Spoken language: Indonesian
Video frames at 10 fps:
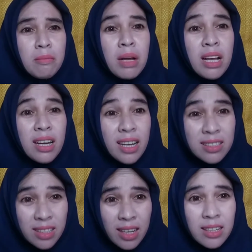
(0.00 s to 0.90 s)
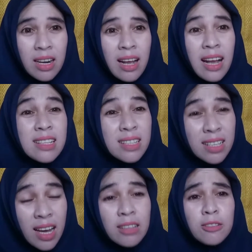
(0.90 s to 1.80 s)
Menggenaskan.
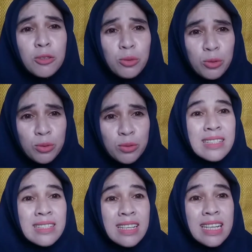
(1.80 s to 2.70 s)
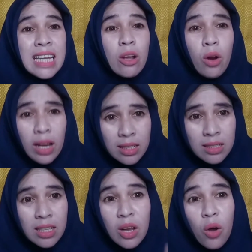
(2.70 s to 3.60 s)
Kasian gitu. Si
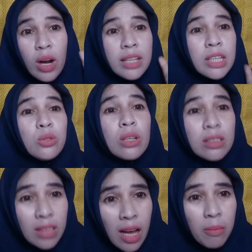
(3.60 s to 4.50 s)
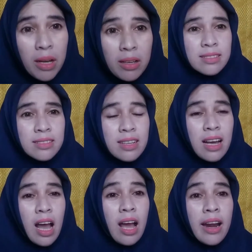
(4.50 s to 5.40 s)
Nicholas tengkoraknya itu retak.
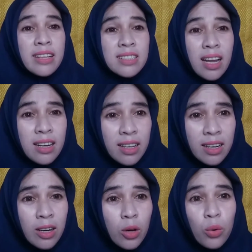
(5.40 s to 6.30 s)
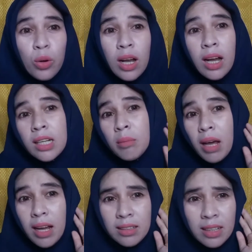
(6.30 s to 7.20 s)
Alexander luka di
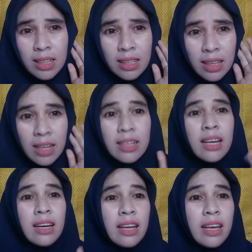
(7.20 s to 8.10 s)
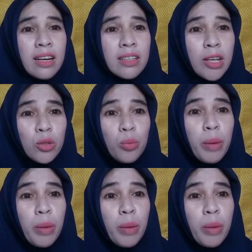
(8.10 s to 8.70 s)
belakang telinga dan lehernya itu